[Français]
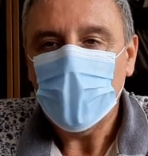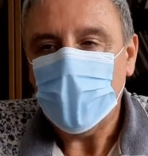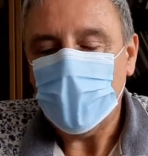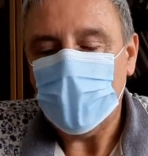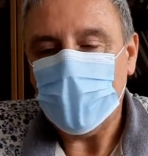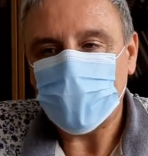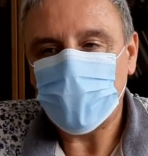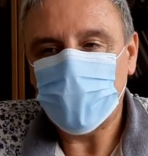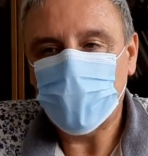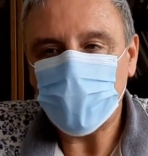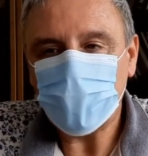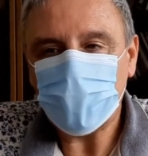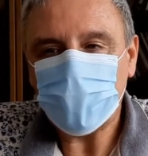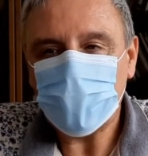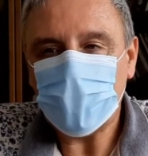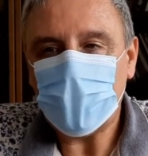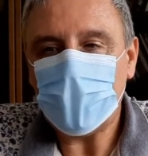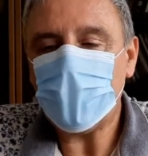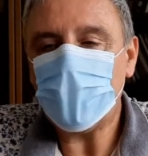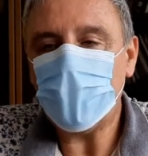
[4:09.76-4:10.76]
La
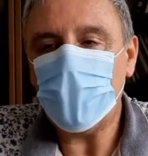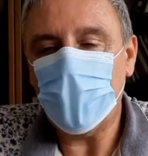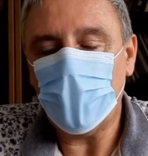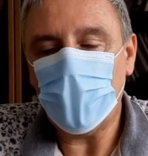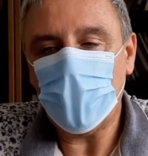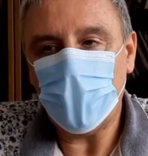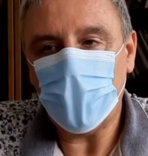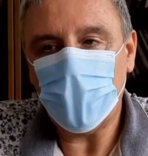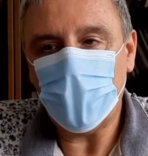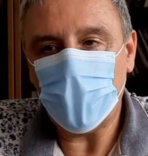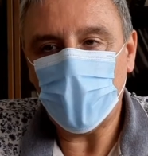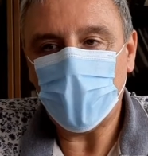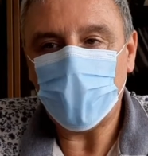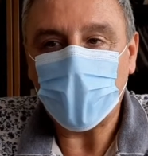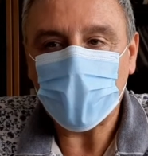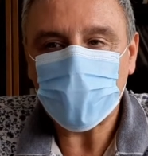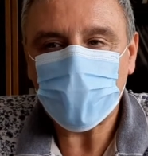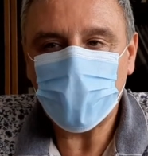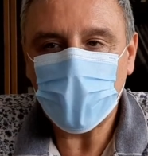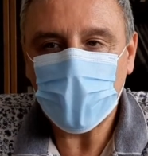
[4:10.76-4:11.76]
deuxième euh,
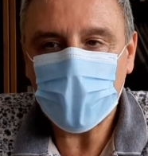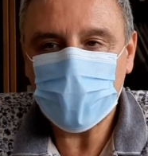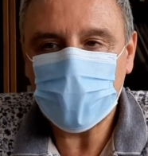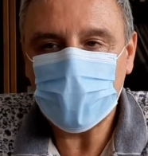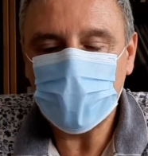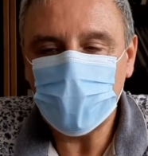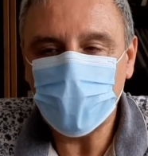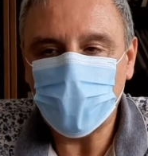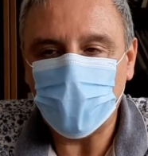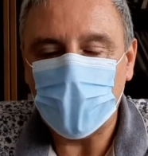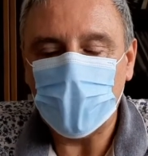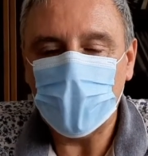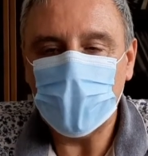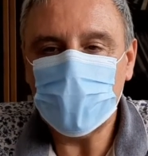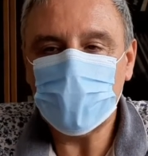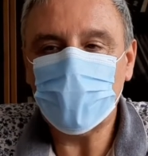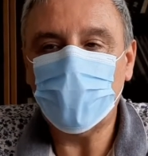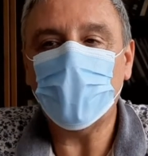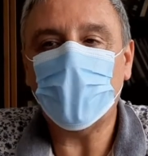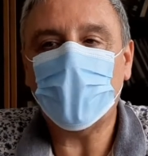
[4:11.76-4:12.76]
perspective
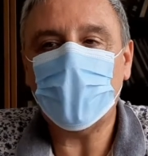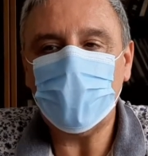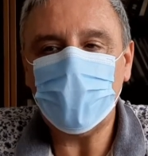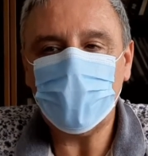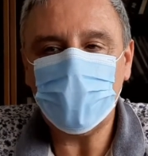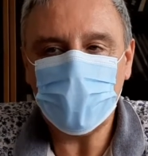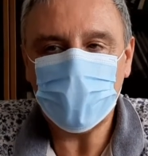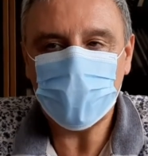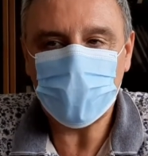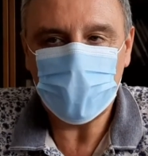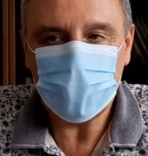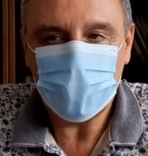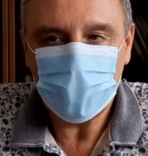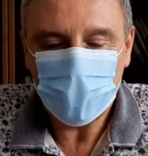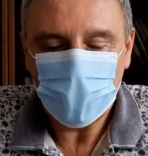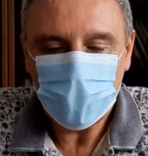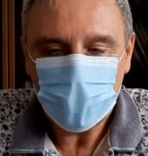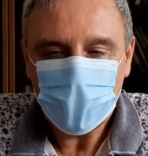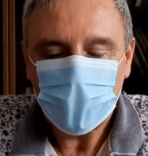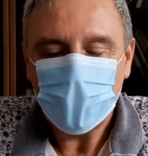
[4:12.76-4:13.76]
est de réviser
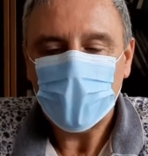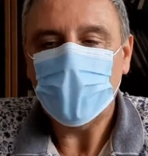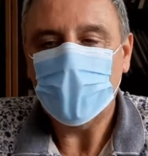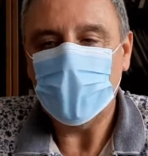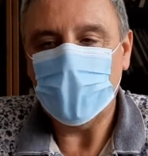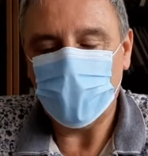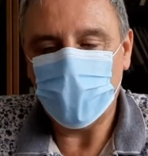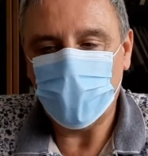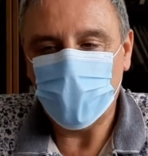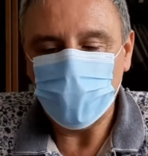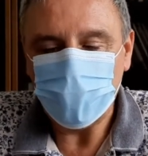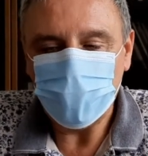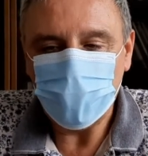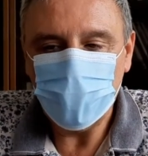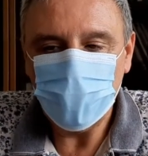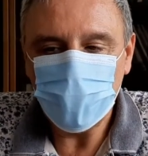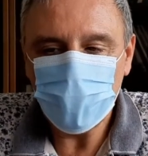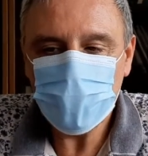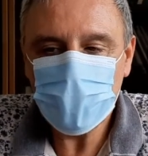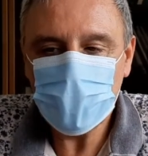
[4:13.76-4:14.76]
les
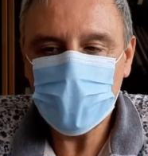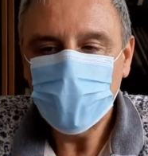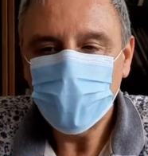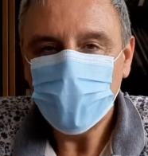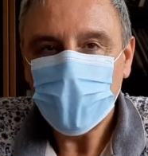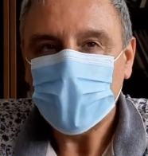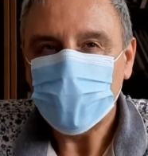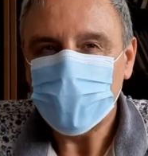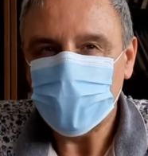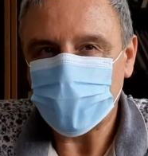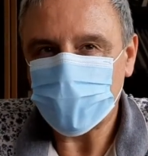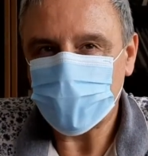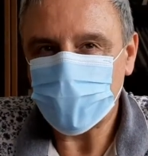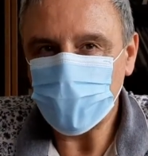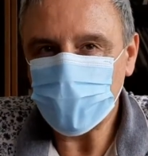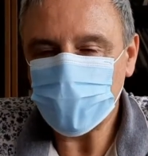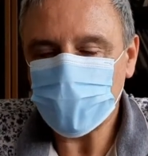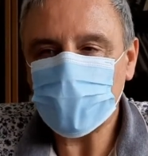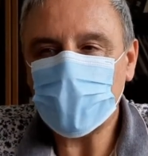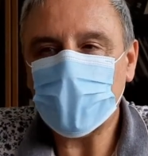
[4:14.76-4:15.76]
posologies des
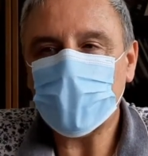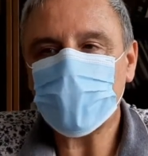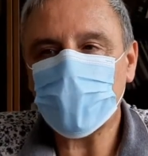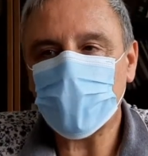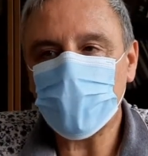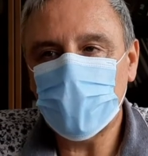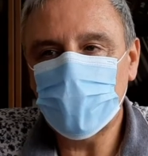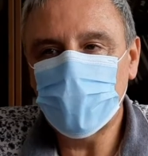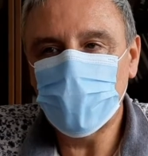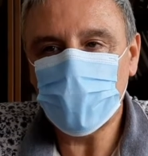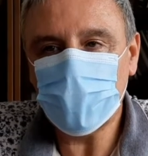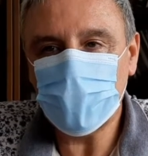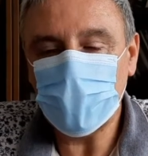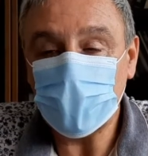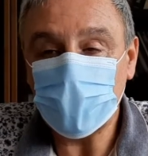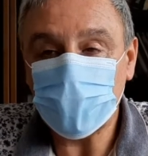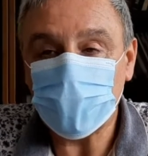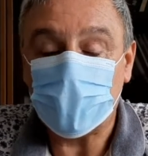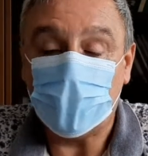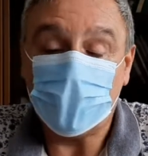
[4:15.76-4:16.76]
anciens
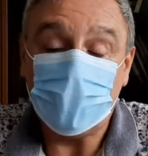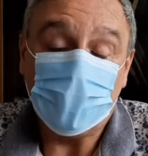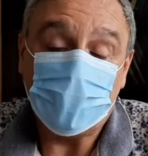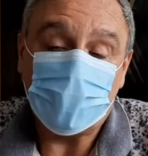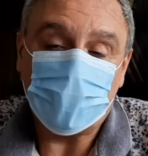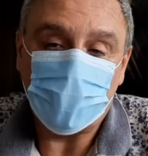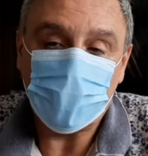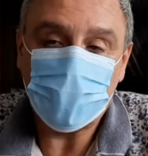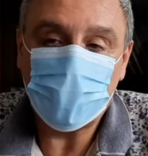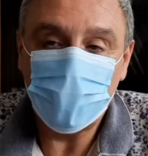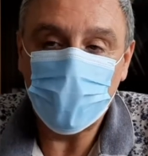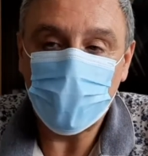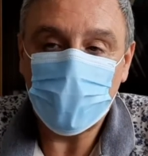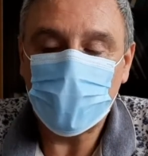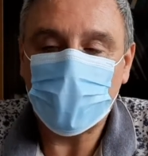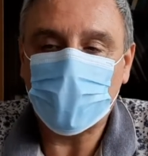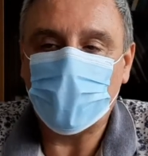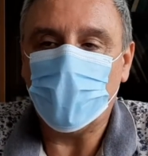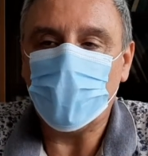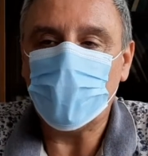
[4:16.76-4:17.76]
antibiotiques, c'est-à-dire des
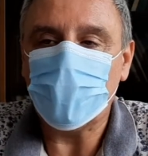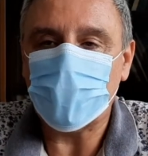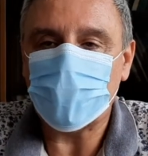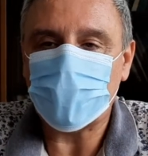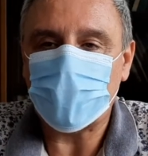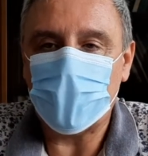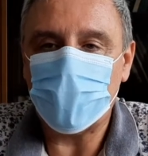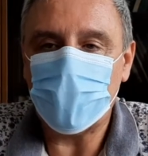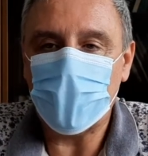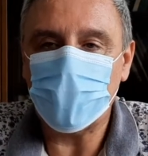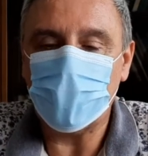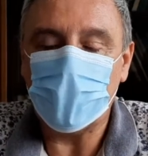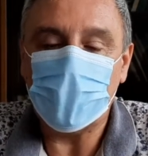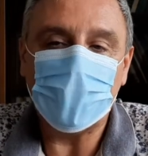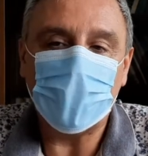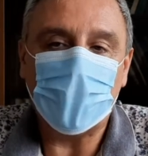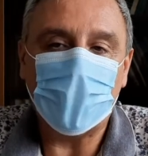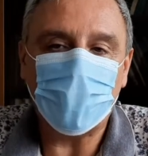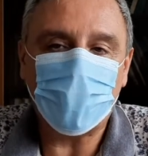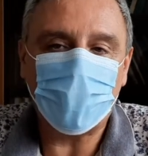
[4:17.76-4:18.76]
antibiotiques qui ont eu des AMM
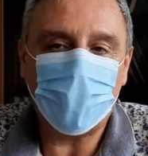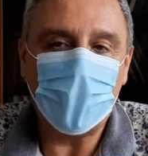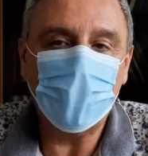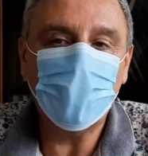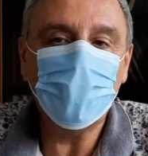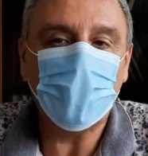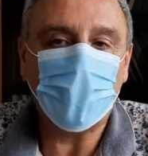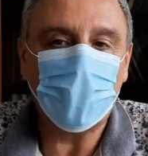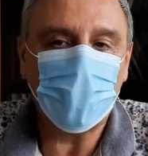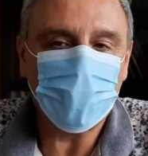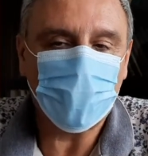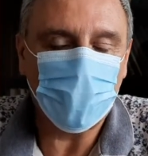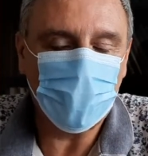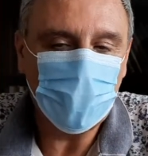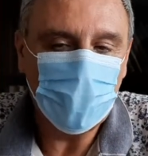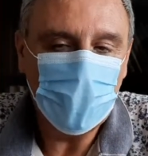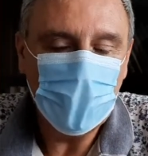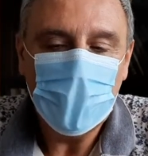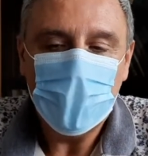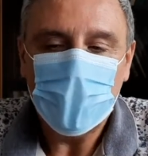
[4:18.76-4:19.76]
il y a 20 ou 30
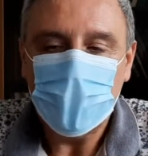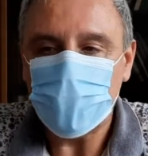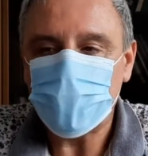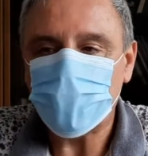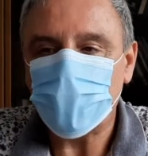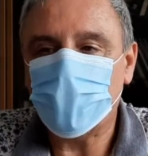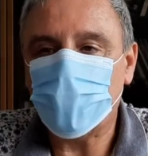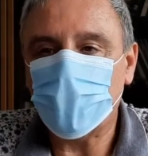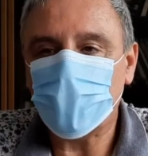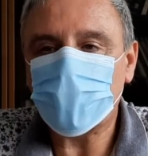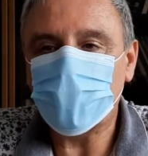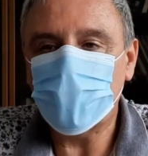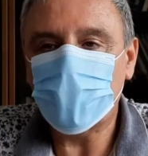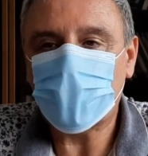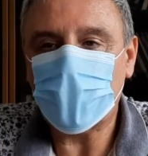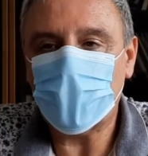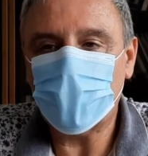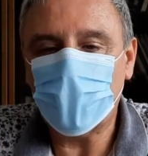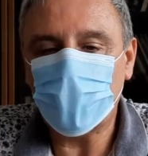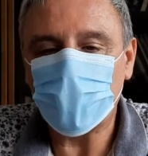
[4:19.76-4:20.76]
ans, et je pense
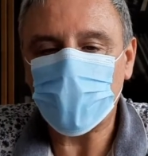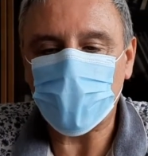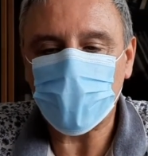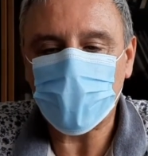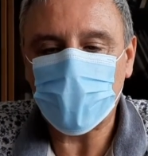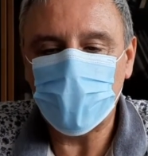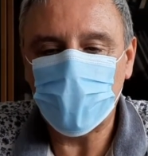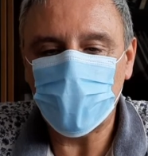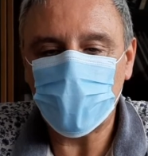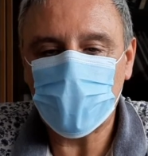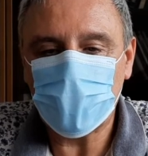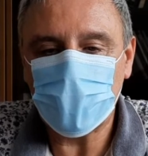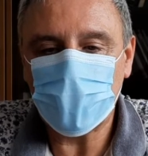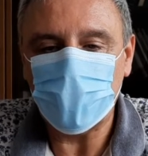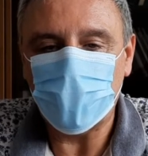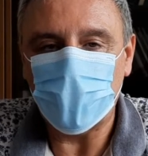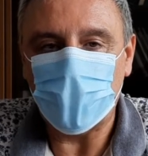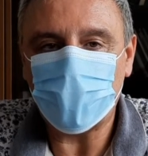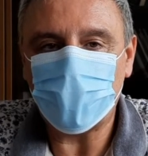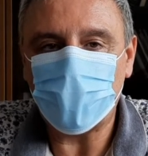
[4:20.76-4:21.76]
notamment aux
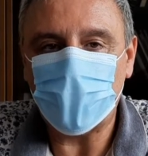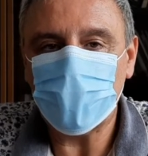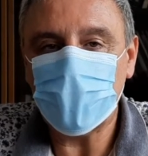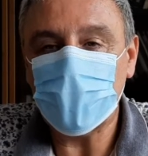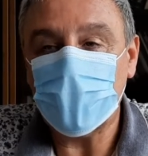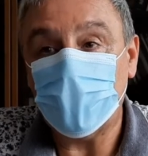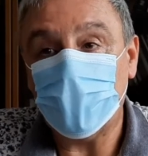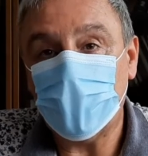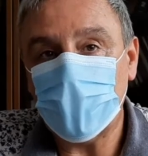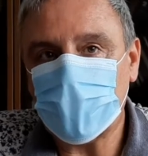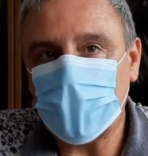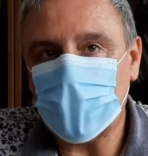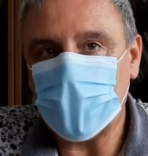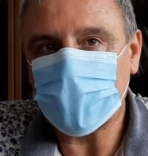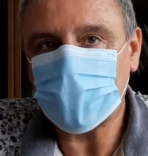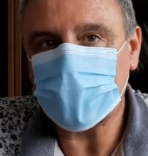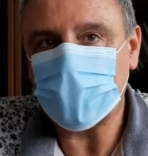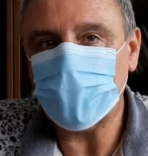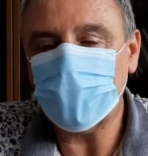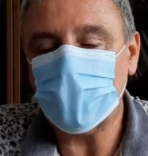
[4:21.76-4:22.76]
antibiotiques de la famille des
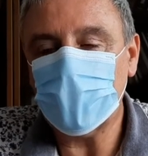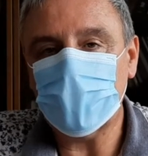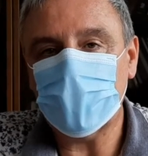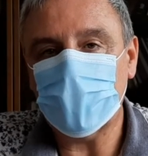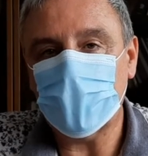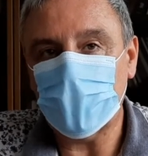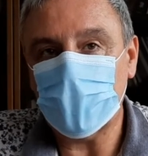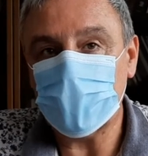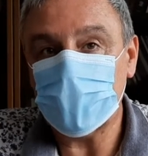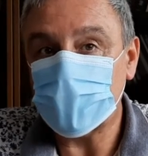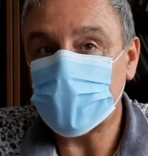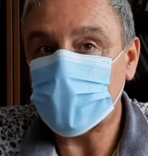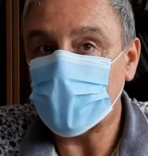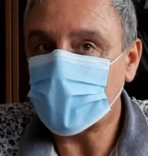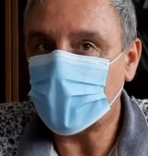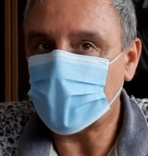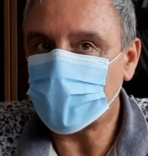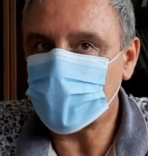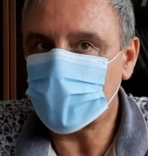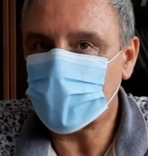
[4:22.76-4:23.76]
bêta-lactamines et des
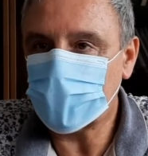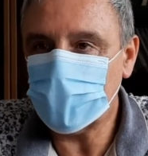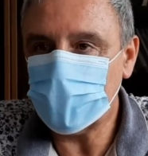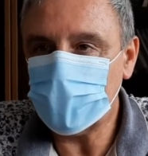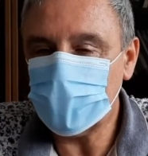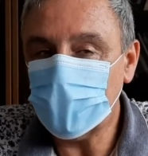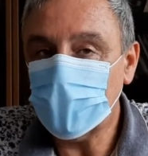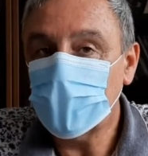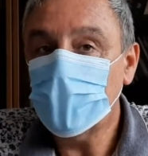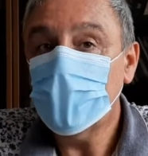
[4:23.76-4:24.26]
tétracyclines,